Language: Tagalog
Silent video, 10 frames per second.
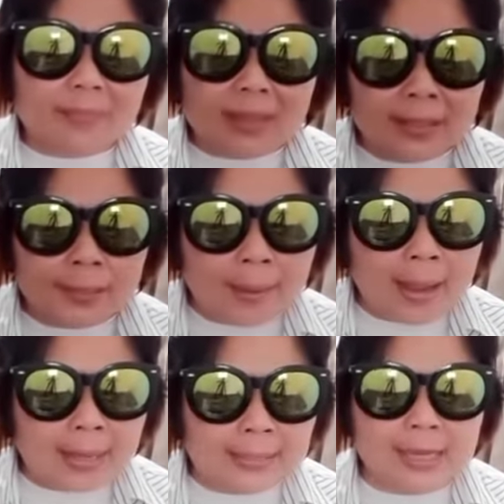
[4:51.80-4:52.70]
'Di
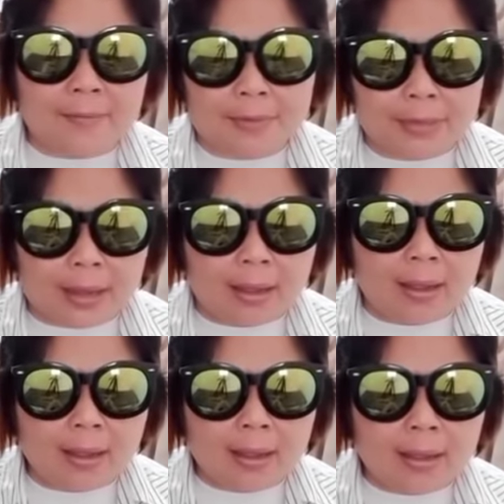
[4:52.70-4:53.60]
ba? Ang sabi niya.
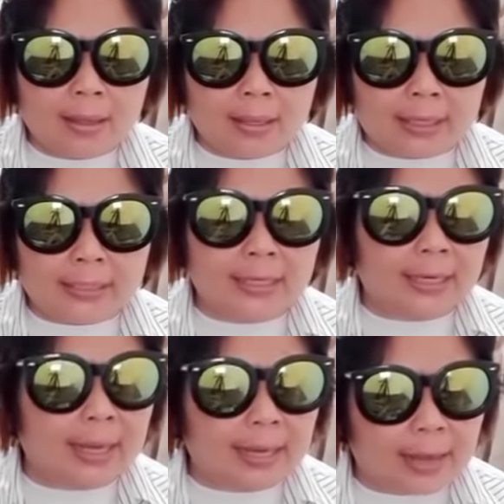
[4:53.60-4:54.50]
Kasi
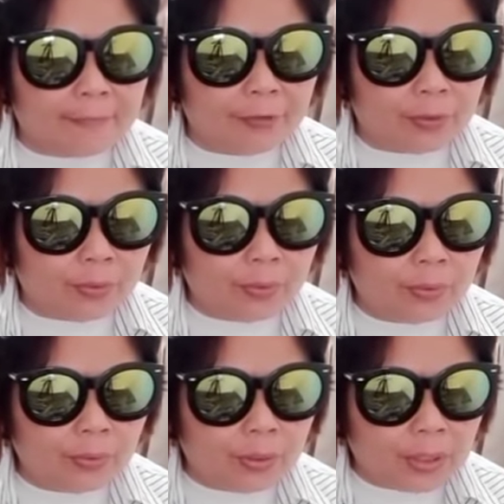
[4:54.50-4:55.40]
nag I love you
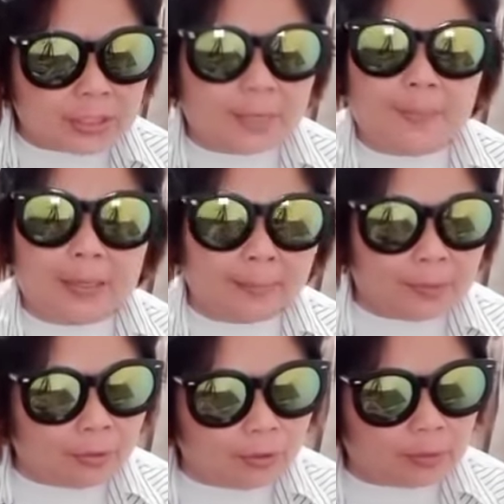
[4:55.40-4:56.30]
Sip
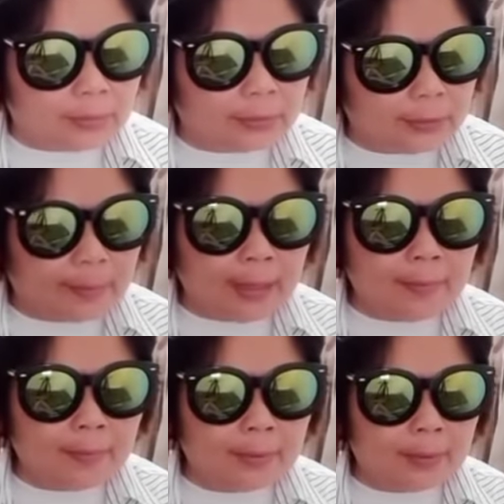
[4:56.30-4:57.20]
doon. Di ba?
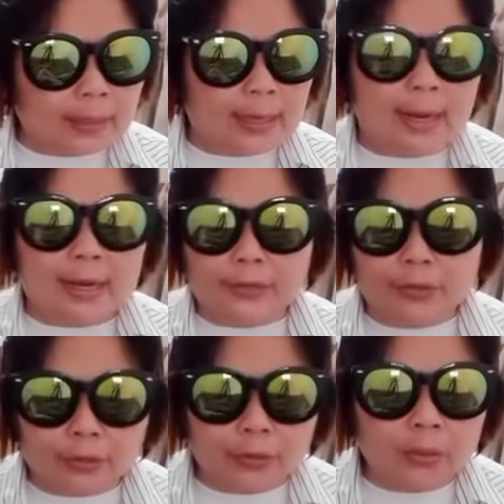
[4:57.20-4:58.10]
Nalala
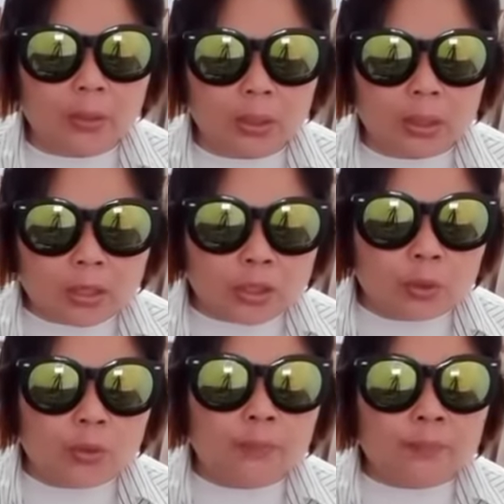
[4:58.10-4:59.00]
niyo yon?
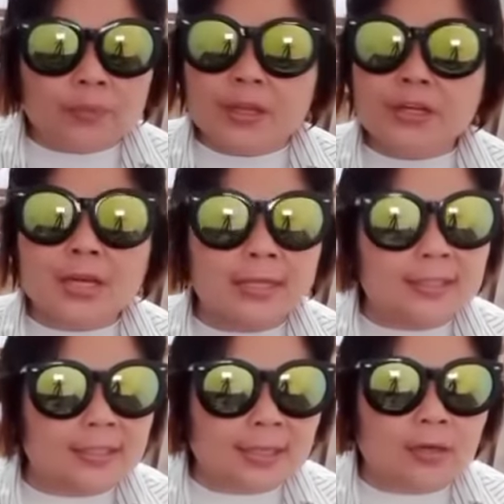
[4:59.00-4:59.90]
So, di siya
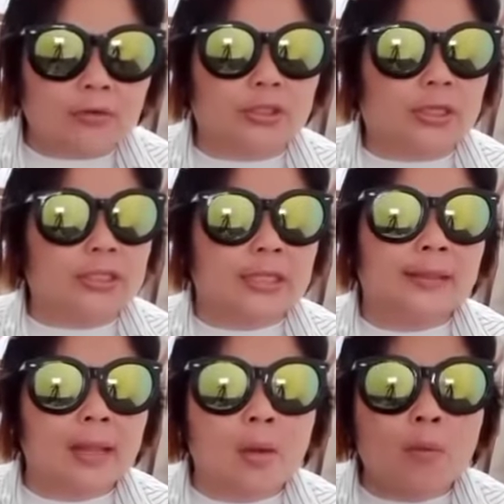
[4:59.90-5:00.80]
nagsiselos kasi
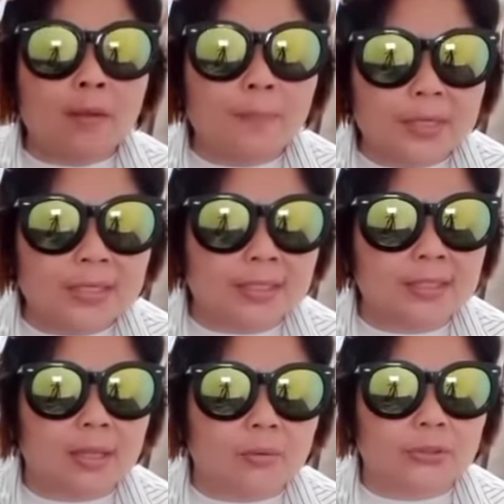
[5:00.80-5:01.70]
dalawang
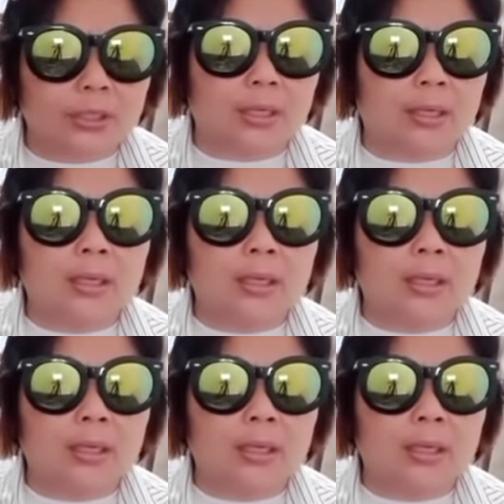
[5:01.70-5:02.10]
bisis daw siya